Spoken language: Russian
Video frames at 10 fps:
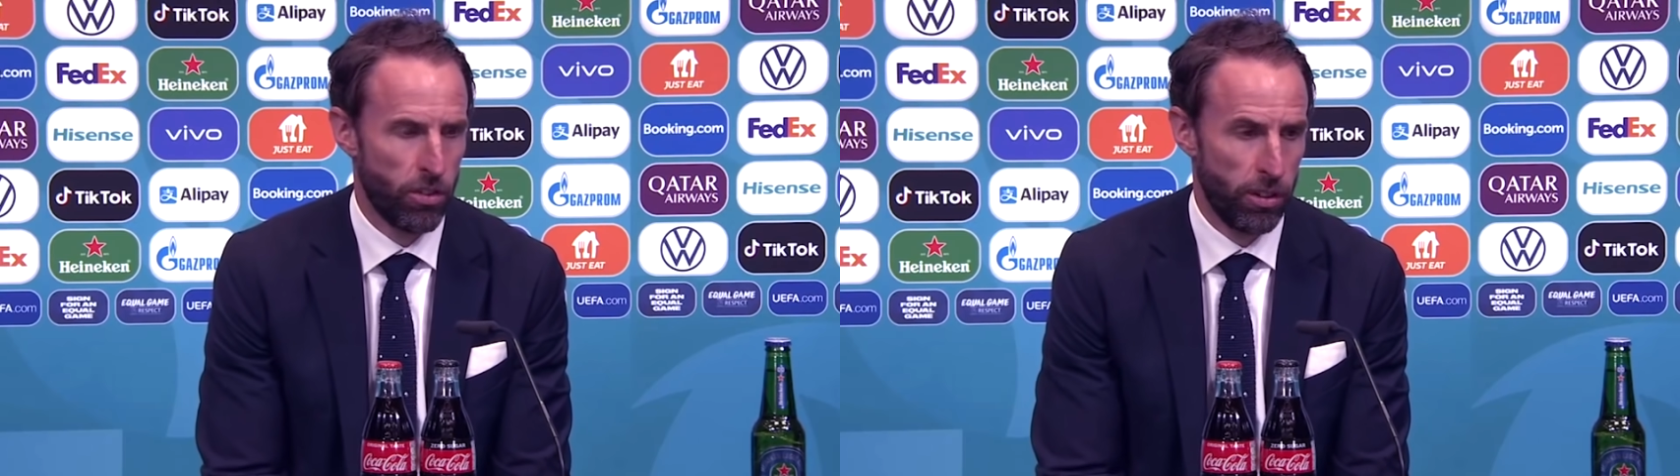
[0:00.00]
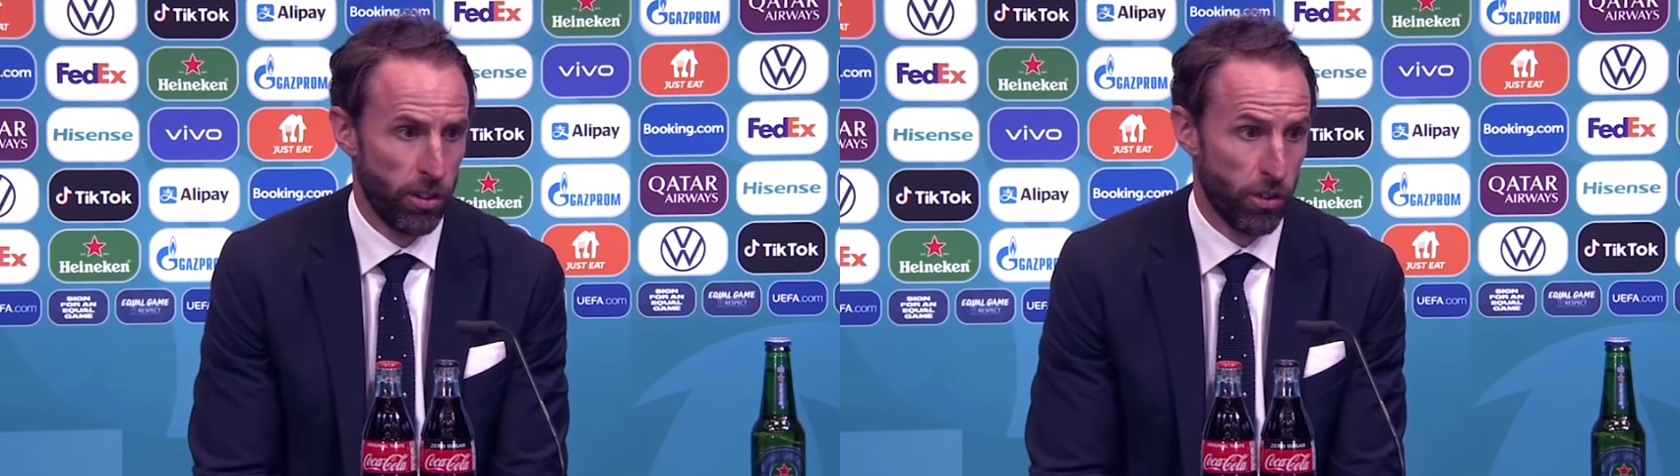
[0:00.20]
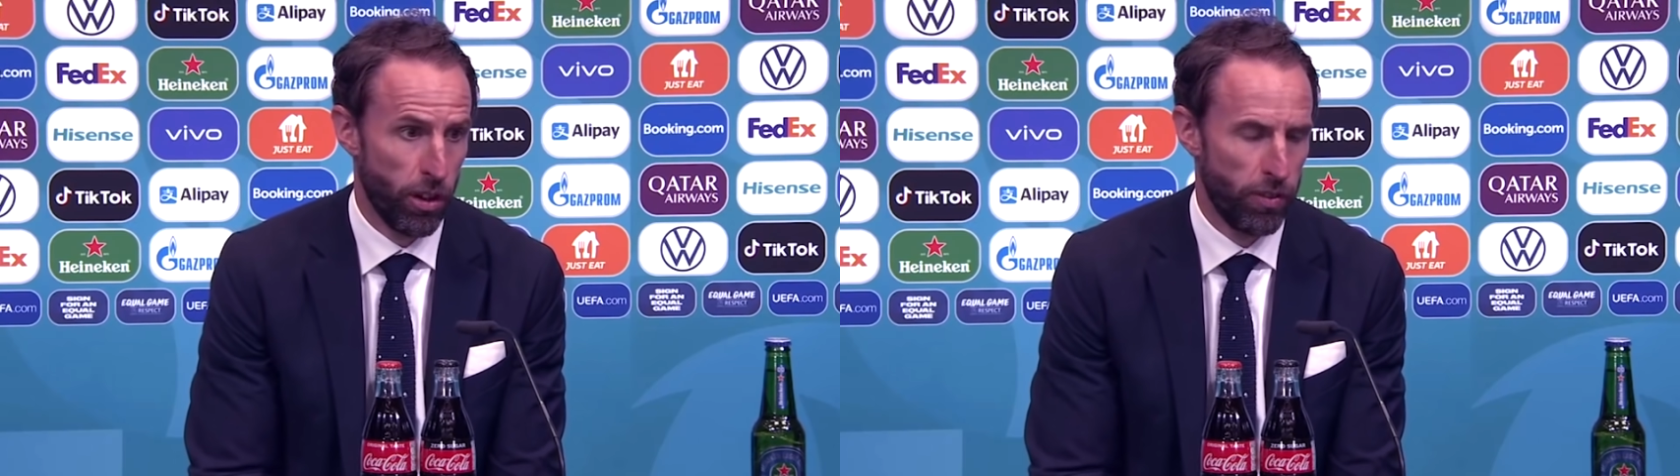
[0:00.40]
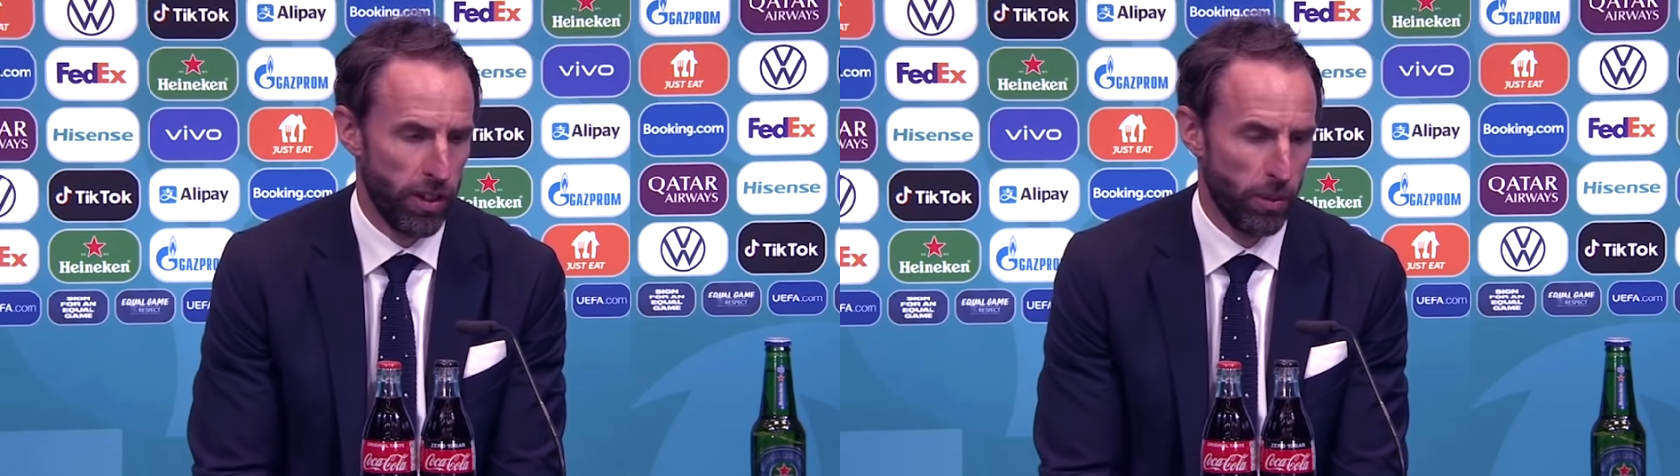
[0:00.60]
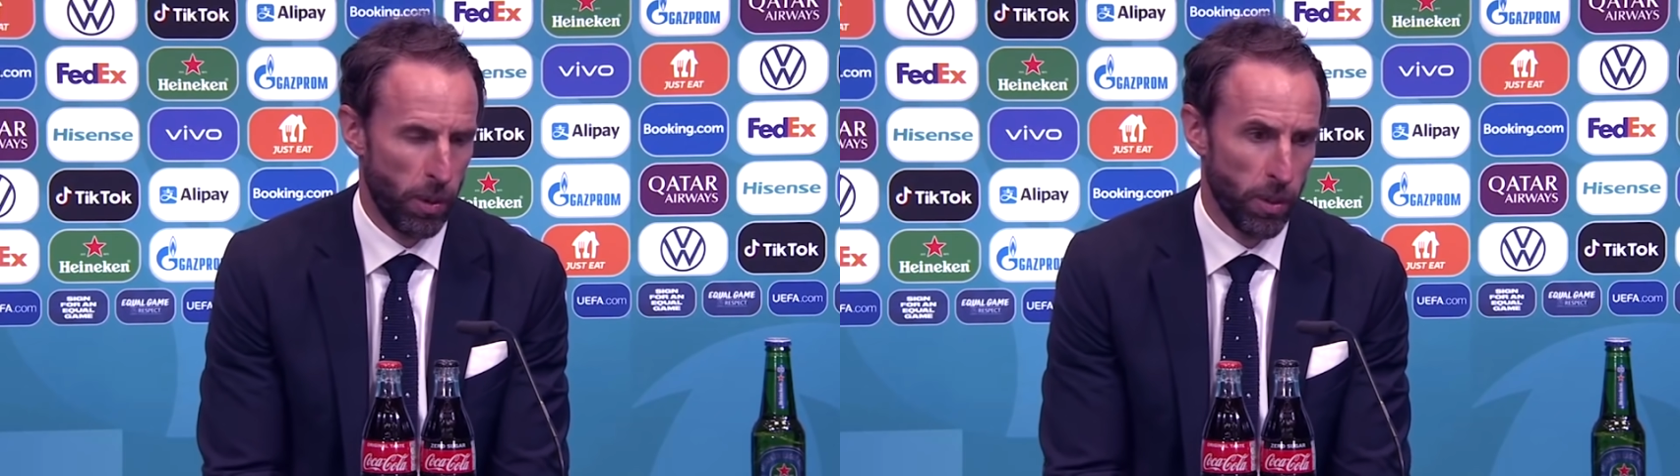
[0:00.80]
не
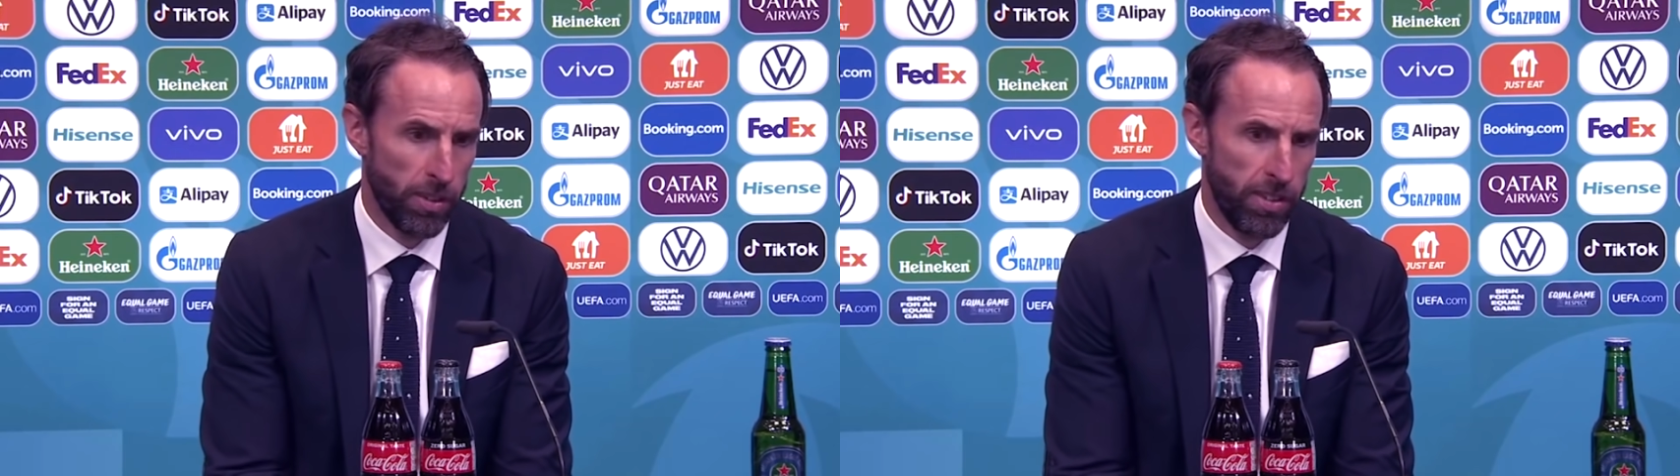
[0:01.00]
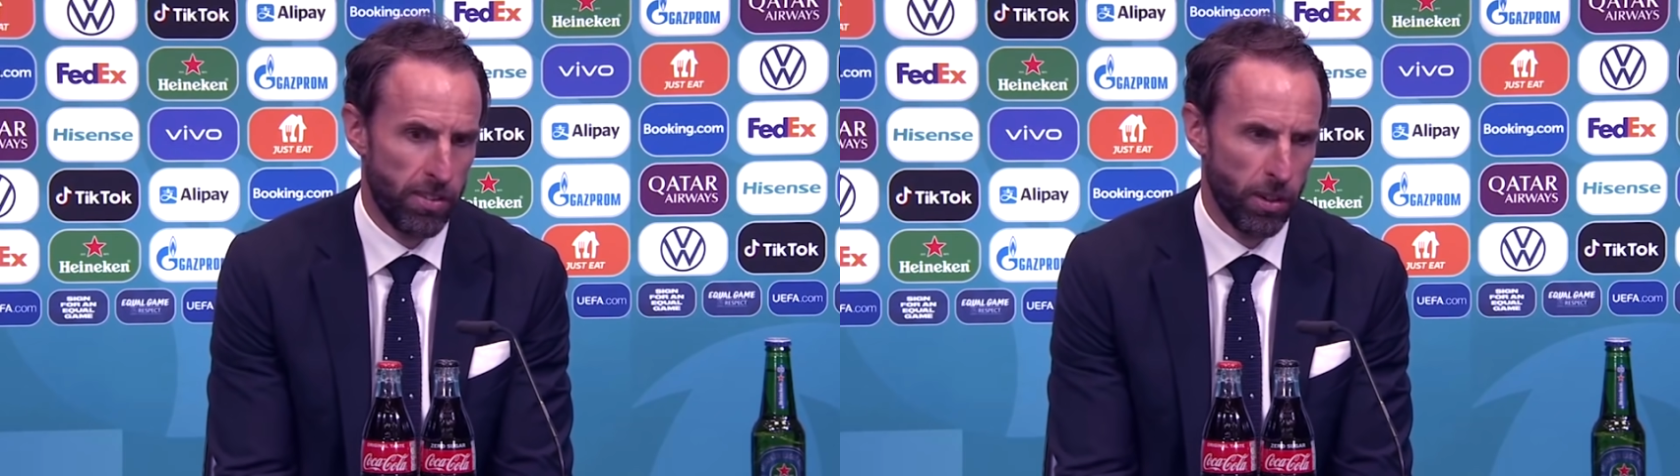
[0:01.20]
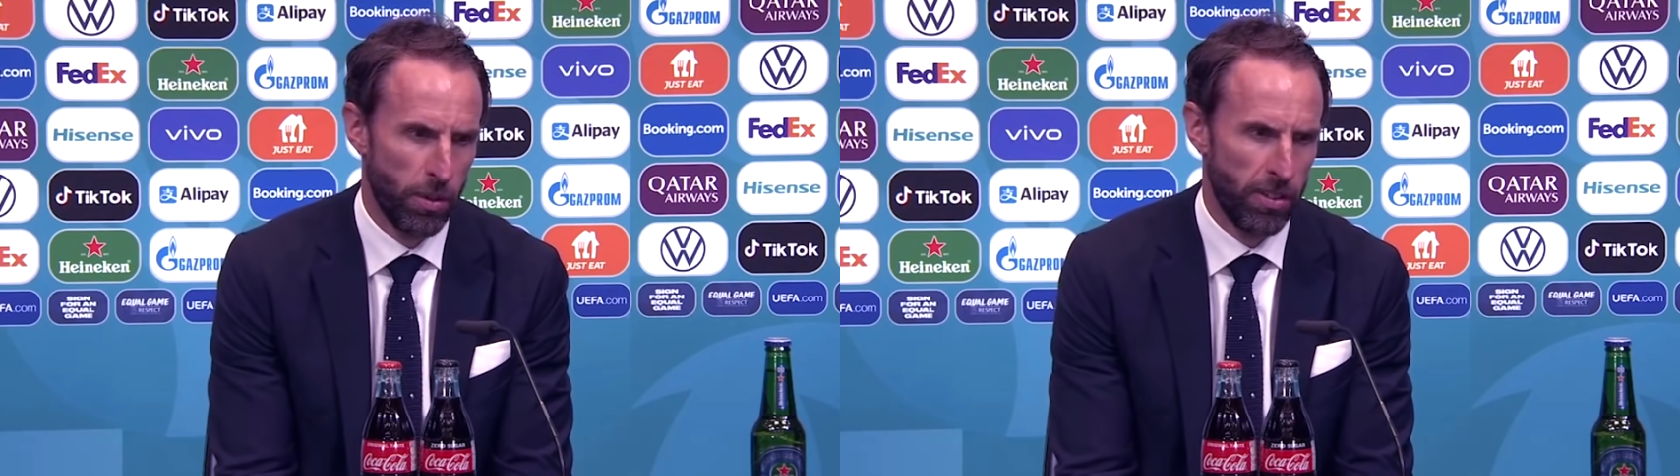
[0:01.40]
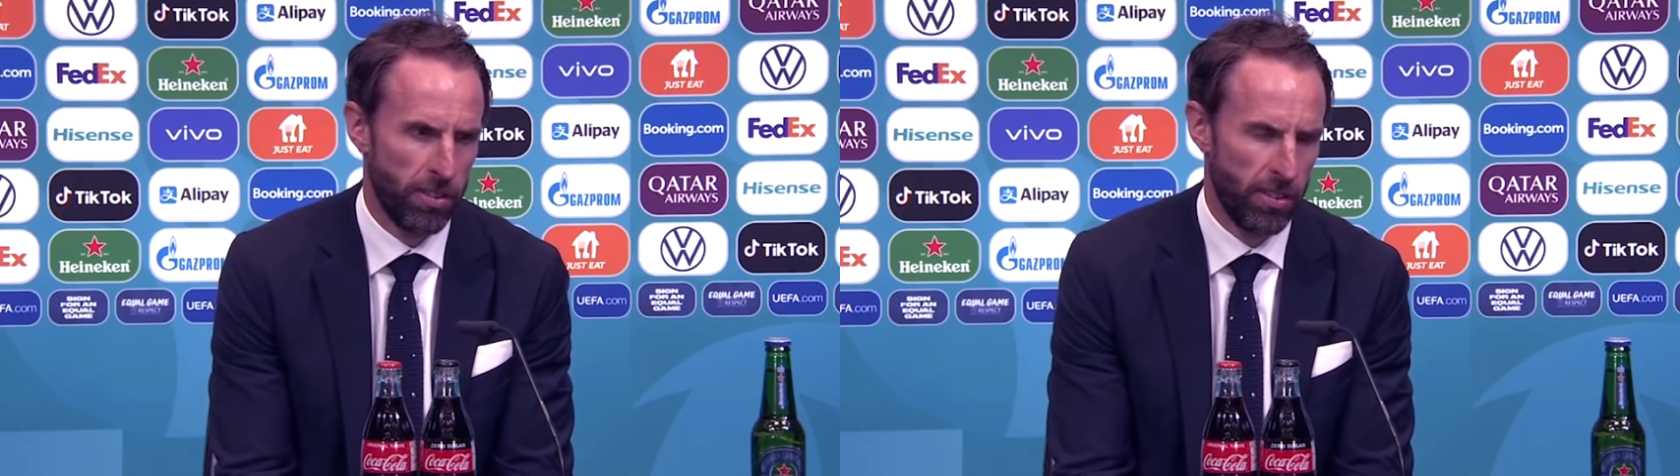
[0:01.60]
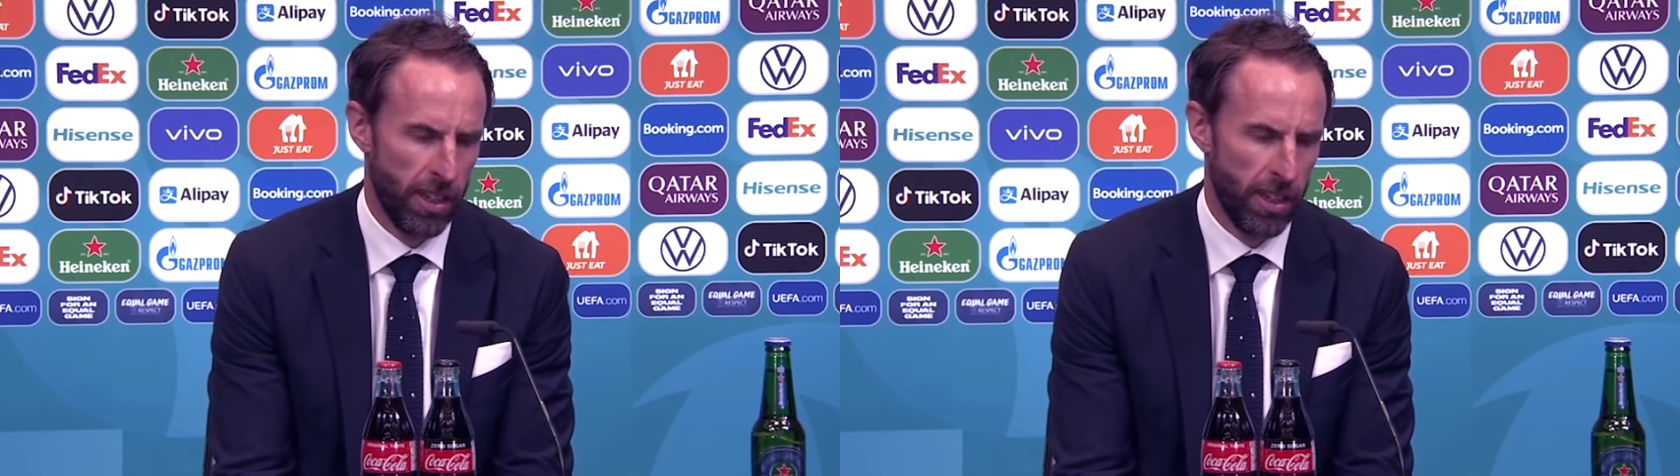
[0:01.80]
смогли взять трофей.